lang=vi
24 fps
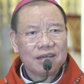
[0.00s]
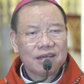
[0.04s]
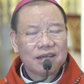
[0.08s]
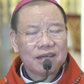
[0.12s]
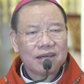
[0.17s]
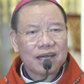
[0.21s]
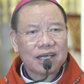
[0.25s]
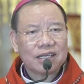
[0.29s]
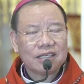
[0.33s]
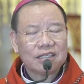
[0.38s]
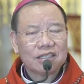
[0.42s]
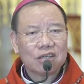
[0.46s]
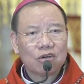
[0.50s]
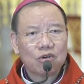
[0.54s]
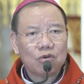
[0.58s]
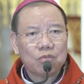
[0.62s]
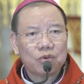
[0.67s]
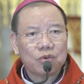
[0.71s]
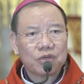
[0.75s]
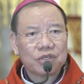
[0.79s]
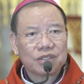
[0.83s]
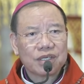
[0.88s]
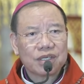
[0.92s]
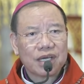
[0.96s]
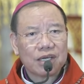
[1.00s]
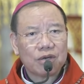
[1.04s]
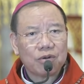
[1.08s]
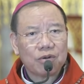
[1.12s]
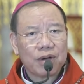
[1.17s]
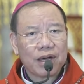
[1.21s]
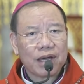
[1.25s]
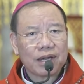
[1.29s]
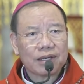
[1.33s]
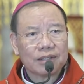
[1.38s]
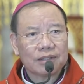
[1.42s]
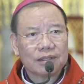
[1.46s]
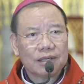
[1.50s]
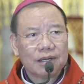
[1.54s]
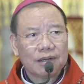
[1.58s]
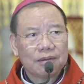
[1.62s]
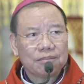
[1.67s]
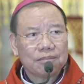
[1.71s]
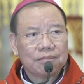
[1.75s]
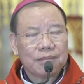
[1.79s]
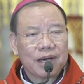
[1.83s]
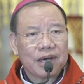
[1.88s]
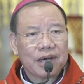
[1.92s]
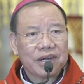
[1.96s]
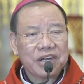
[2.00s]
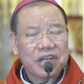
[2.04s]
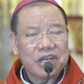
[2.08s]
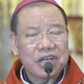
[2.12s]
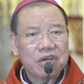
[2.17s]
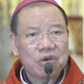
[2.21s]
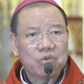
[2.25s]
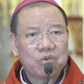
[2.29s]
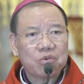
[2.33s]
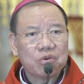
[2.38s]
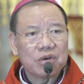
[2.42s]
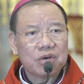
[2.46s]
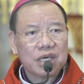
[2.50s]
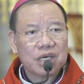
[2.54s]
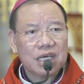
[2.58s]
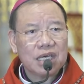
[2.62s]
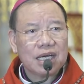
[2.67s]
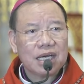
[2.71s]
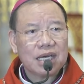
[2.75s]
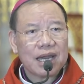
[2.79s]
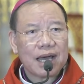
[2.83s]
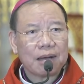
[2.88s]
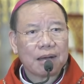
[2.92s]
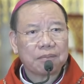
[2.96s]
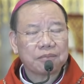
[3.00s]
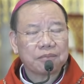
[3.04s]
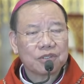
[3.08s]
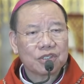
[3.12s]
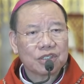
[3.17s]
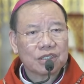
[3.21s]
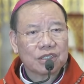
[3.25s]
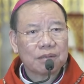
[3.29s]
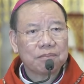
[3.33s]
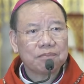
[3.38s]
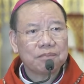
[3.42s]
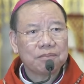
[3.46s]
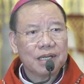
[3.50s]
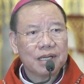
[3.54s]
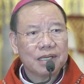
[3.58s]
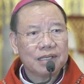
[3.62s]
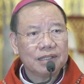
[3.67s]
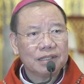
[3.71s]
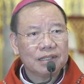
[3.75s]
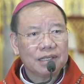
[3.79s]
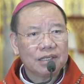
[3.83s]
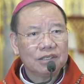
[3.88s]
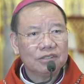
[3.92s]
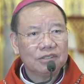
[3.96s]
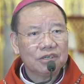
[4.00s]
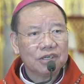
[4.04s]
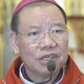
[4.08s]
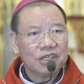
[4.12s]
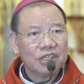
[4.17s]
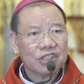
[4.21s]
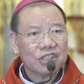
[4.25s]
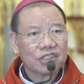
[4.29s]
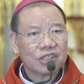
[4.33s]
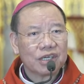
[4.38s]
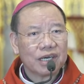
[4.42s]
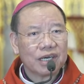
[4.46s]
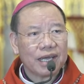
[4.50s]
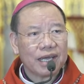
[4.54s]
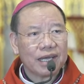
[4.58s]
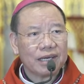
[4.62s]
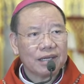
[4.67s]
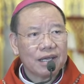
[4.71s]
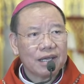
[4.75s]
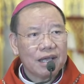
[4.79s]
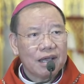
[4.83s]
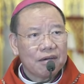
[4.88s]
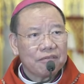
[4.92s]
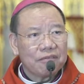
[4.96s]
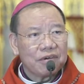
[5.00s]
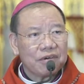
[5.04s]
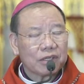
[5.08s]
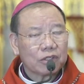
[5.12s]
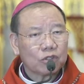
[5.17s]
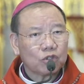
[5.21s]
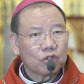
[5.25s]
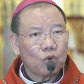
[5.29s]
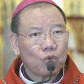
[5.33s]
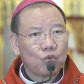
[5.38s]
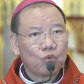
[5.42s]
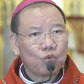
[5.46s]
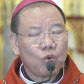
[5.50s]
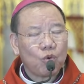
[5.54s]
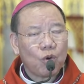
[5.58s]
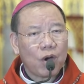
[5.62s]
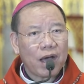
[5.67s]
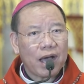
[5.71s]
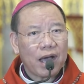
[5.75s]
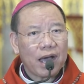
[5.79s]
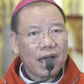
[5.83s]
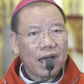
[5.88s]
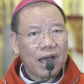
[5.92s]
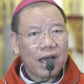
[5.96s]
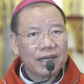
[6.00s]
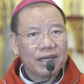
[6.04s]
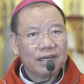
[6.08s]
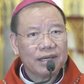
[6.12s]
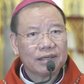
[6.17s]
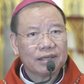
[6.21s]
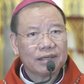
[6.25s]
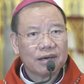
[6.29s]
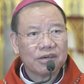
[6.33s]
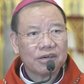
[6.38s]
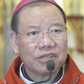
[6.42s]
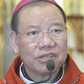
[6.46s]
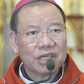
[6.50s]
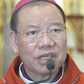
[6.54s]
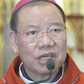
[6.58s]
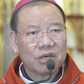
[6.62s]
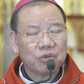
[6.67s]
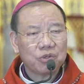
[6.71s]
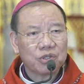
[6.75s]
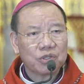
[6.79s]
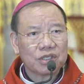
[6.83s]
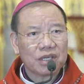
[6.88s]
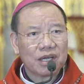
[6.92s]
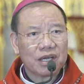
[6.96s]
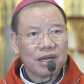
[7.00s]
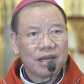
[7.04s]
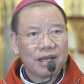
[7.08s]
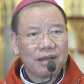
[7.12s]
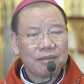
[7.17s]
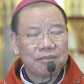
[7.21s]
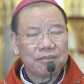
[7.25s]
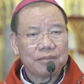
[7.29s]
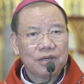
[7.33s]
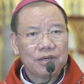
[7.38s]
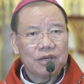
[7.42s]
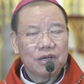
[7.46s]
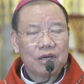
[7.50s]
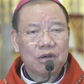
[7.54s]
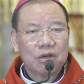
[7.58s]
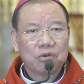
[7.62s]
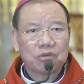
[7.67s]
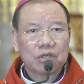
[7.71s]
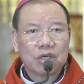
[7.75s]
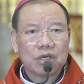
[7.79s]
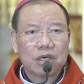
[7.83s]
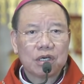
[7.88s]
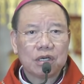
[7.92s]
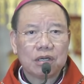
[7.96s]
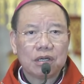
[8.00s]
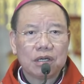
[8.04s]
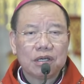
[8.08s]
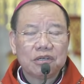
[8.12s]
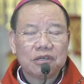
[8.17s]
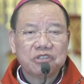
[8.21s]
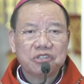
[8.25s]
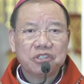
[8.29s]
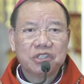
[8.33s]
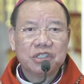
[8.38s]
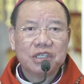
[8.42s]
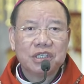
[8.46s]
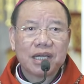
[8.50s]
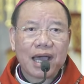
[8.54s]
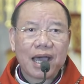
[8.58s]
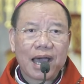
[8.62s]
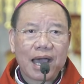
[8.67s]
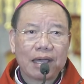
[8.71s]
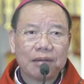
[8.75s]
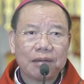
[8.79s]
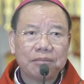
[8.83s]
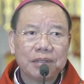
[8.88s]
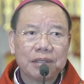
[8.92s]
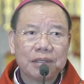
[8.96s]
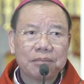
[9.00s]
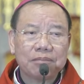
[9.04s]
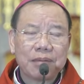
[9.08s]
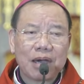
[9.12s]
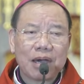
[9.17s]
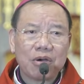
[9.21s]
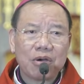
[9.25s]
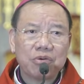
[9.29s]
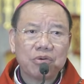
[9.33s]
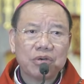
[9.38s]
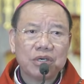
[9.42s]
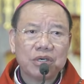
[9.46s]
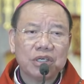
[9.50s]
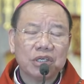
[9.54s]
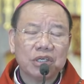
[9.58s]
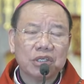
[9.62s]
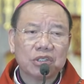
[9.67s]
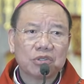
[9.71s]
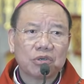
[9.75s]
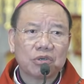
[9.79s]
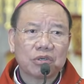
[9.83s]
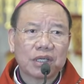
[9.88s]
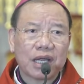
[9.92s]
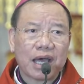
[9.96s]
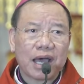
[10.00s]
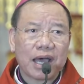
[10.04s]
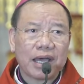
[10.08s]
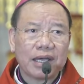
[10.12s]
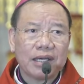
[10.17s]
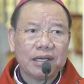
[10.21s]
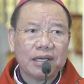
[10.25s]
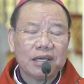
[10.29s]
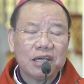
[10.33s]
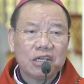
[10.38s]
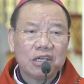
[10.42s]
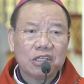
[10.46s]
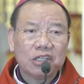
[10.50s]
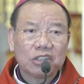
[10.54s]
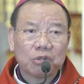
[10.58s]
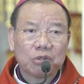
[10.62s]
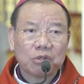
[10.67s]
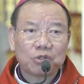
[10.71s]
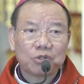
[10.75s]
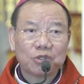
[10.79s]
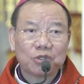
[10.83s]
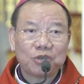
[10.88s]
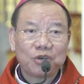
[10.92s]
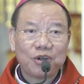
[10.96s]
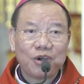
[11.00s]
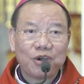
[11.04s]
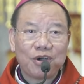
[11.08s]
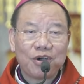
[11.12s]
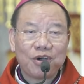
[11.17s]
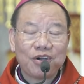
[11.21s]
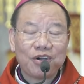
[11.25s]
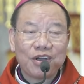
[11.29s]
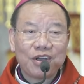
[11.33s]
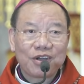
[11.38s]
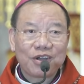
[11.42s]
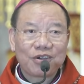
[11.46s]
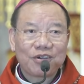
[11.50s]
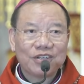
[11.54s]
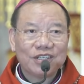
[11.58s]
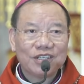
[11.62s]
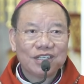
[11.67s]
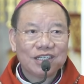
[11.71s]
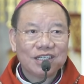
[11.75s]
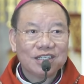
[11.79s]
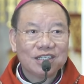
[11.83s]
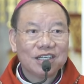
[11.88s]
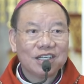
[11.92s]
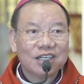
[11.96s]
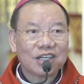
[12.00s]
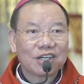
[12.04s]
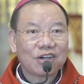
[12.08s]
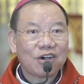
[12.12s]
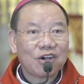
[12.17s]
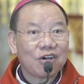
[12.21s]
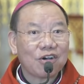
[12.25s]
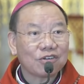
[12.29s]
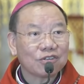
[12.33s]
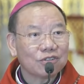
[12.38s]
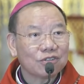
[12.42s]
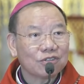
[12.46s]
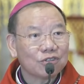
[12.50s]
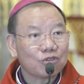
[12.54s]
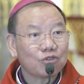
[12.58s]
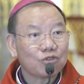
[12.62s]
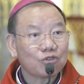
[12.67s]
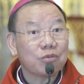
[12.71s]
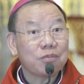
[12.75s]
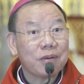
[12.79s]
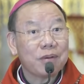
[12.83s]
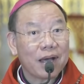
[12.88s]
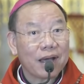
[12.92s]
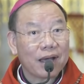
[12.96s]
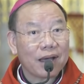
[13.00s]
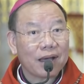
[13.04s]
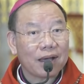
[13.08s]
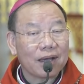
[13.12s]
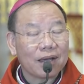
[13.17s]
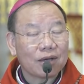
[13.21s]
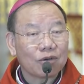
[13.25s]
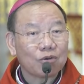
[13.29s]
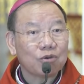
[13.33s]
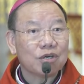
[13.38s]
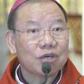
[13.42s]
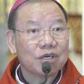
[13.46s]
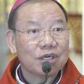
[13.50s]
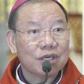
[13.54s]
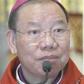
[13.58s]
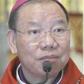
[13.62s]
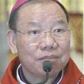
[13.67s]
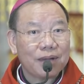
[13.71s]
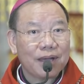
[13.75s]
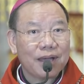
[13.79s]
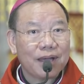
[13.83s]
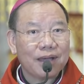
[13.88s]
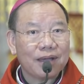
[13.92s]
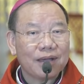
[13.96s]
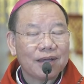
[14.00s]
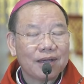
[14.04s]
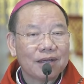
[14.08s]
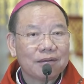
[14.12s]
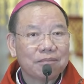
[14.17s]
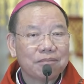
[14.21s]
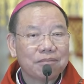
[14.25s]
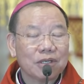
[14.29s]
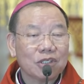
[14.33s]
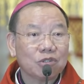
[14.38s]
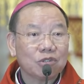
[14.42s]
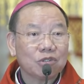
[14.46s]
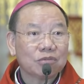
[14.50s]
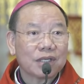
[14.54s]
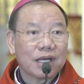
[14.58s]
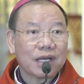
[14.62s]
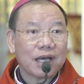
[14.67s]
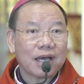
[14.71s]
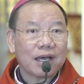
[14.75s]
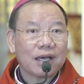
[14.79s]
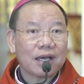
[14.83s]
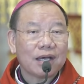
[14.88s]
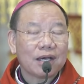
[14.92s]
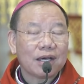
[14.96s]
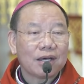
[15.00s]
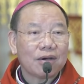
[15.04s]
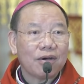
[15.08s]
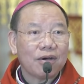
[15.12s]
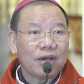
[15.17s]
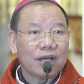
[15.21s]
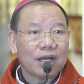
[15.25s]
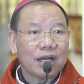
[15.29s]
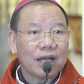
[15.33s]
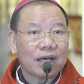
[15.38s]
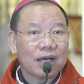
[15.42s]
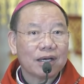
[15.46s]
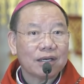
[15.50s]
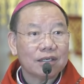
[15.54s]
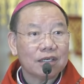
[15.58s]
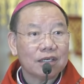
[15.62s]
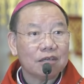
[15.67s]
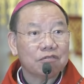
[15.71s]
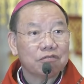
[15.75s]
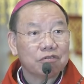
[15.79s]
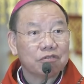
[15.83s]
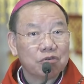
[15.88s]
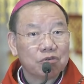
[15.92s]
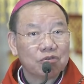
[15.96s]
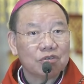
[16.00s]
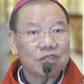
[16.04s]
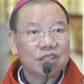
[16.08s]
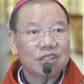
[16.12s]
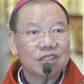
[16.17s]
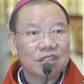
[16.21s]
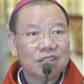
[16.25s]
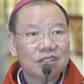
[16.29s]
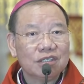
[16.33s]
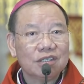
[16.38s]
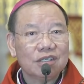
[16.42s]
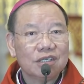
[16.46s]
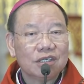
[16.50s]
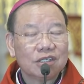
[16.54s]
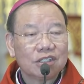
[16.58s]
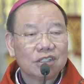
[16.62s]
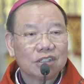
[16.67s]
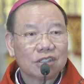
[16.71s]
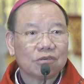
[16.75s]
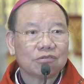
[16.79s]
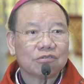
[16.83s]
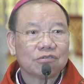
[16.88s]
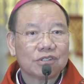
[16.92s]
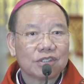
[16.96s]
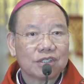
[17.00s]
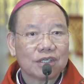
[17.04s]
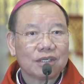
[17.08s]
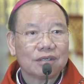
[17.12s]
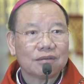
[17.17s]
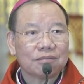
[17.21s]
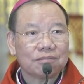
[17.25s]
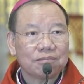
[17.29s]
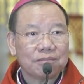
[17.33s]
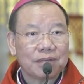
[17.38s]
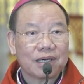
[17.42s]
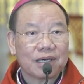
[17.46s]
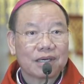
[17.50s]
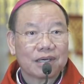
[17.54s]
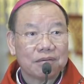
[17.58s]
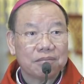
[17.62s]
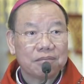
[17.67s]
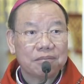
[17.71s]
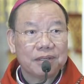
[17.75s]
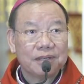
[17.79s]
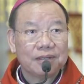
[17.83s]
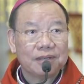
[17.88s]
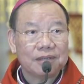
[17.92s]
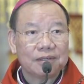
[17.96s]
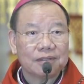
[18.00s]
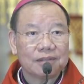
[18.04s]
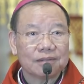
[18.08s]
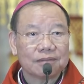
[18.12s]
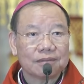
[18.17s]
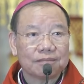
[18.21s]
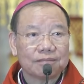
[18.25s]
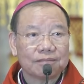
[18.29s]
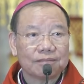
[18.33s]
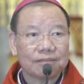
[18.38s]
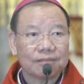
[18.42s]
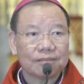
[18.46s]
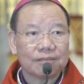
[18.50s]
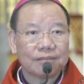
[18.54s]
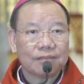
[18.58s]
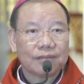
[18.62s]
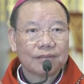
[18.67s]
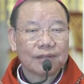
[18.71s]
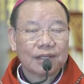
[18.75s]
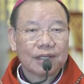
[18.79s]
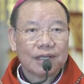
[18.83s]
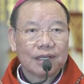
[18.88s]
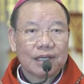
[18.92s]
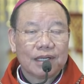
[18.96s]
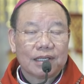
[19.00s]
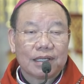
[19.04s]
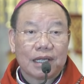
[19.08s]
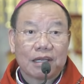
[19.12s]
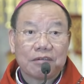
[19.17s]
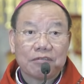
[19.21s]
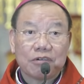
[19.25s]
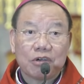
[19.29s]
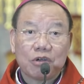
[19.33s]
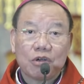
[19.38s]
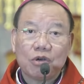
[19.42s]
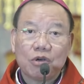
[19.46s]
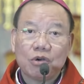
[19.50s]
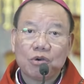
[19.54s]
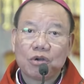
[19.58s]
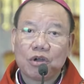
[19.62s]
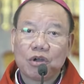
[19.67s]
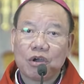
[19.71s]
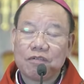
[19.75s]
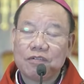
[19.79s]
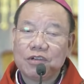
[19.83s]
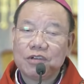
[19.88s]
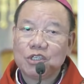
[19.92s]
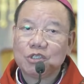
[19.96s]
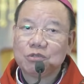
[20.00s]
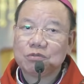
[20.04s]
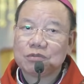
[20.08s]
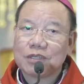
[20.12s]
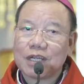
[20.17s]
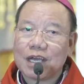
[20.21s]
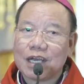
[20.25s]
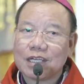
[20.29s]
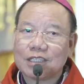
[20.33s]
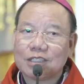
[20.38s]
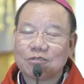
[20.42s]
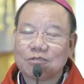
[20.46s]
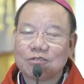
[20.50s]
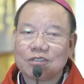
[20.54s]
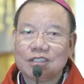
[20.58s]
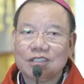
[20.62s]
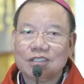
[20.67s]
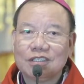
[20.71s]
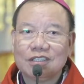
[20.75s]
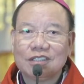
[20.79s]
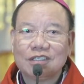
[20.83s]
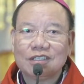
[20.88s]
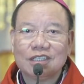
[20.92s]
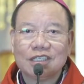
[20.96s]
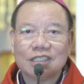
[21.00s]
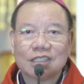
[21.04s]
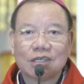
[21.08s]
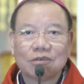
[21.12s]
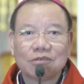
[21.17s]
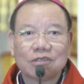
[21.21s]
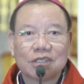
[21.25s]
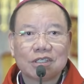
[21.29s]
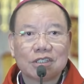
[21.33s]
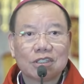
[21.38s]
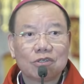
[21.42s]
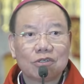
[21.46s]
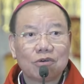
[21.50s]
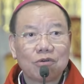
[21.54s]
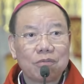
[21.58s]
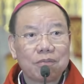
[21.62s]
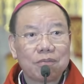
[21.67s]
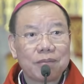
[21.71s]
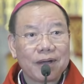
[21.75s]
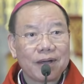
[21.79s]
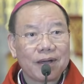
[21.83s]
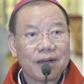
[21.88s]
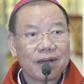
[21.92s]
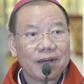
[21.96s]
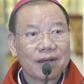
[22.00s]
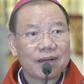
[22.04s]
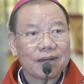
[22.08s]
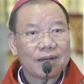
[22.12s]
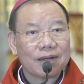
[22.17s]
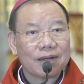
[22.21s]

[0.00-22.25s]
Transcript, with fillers: đánh dấu một giai đoạn mà đế quốc Hy Lạp xâm lấn đất nước Israel và tục hóa đền thờ Jerusalem, đồng thời giết hại biết bao người Do Thái, trong số đó có những người con của bà, của người mẹ mà chúng ta gọi là người phụ nữ trong sách Maccabe. Thánh Phaolô nói với chúng ta trong thư gửi giáo dân Roma,